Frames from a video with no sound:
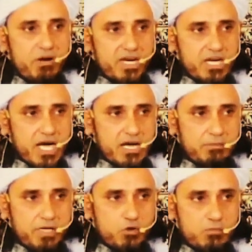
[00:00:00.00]
फमन का
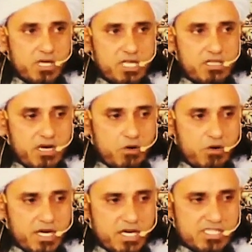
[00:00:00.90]
नमिन को मरीदन ओ
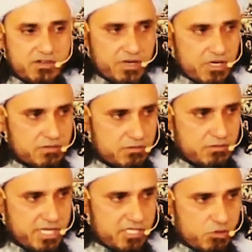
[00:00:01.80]
आला सफर
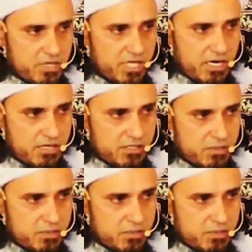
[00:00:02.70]
मरीज हो या